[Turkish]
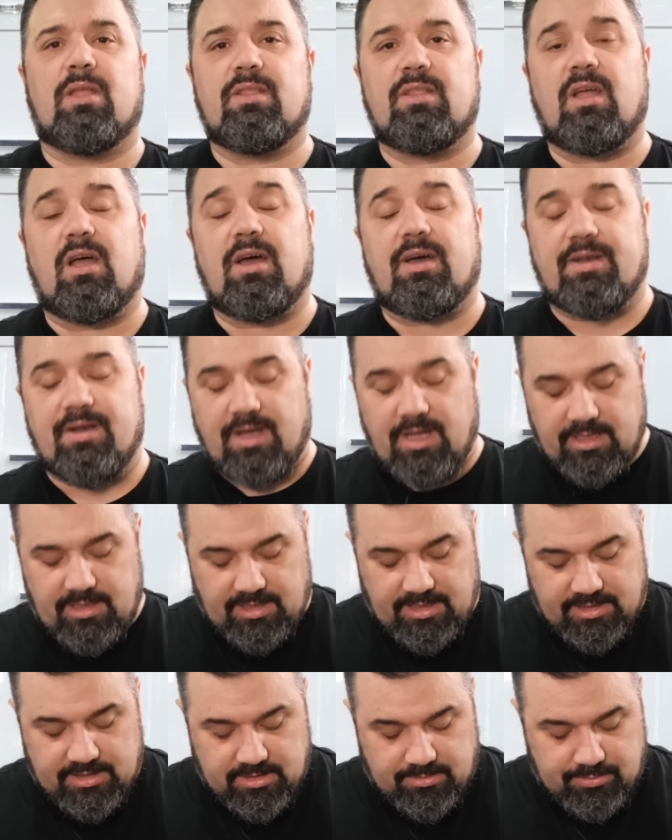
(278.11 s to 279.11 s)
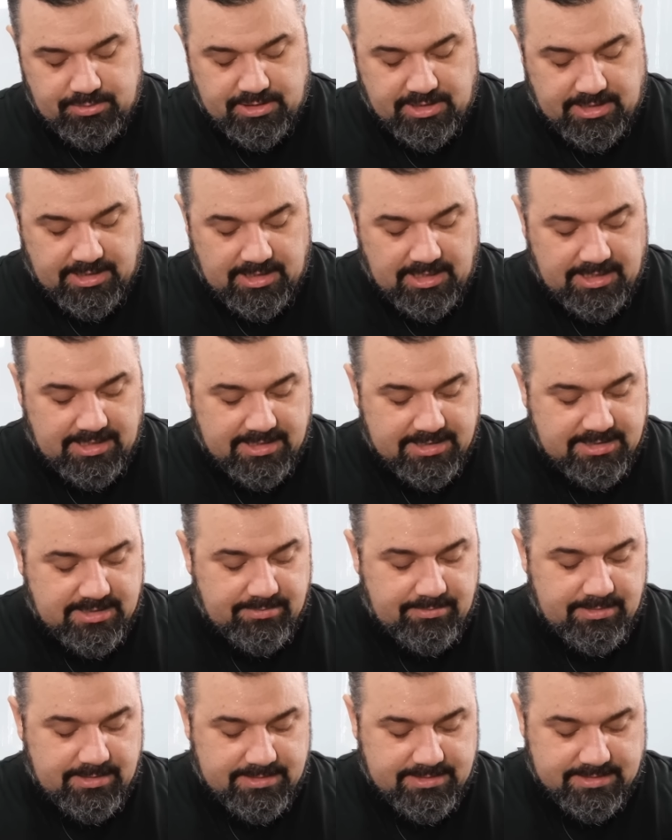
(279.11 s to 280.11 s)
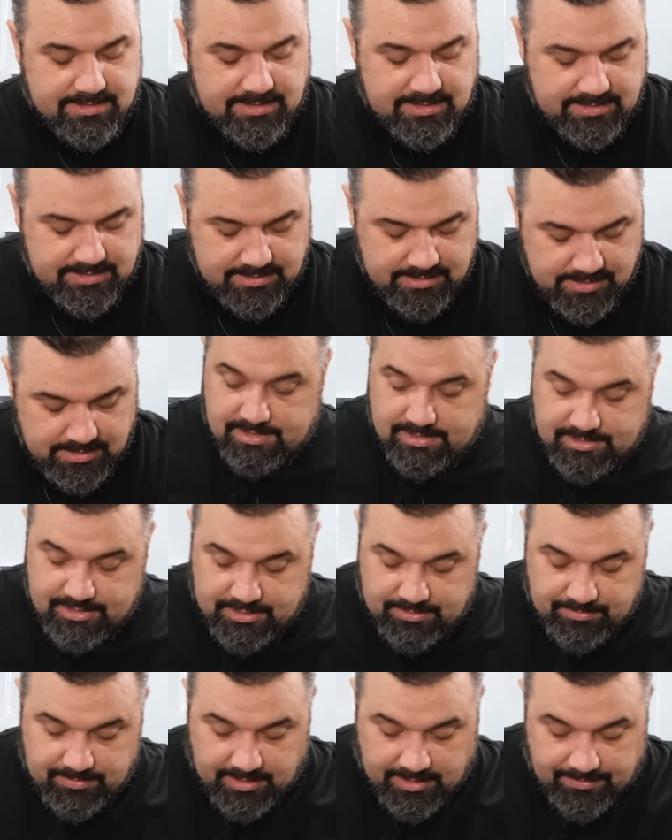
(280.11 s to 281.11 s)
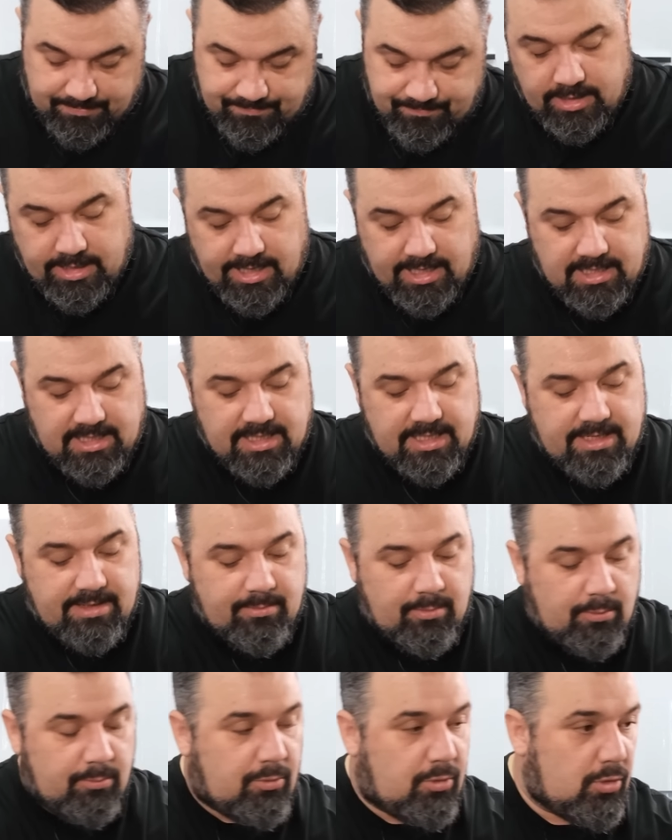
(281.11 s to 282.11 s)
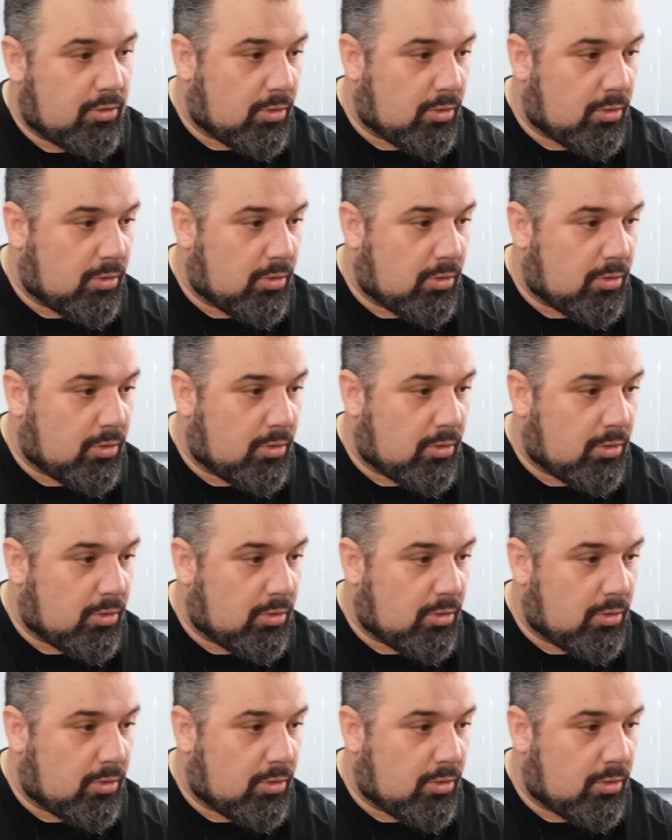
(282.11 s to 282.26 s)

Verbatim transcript: daha rahat ince bir şekilde kesebilirsiniz. Şimdi etleri mümkün